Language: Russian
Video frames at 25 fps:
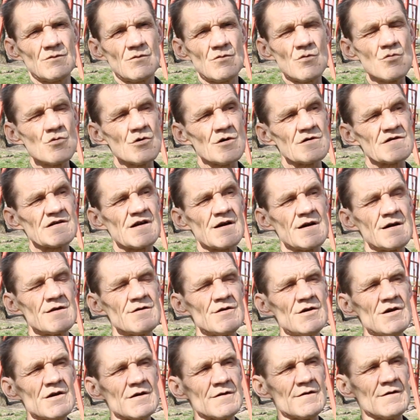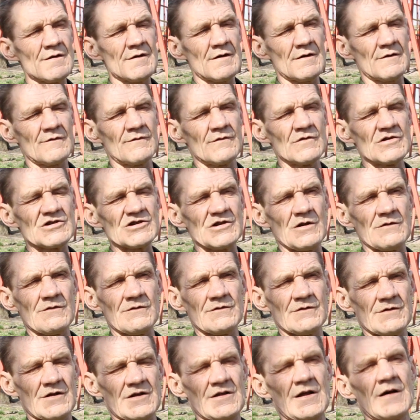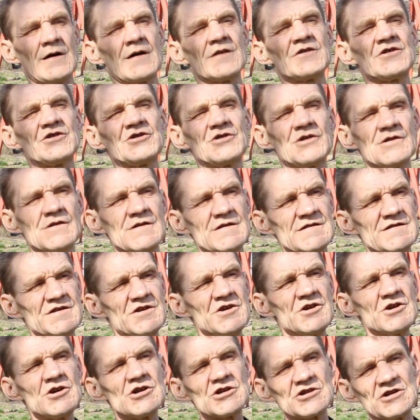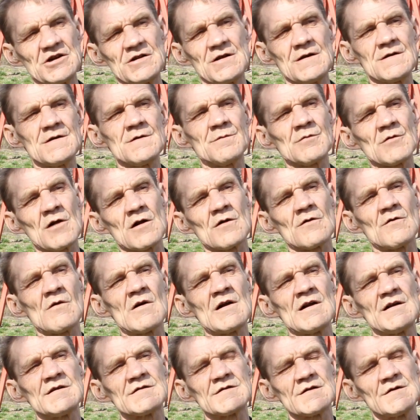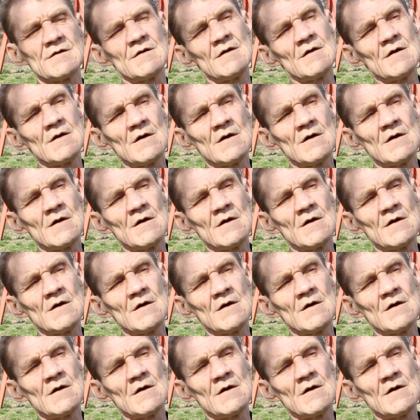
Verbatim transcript: украинская техника вышла туда через Никишин, они прорвались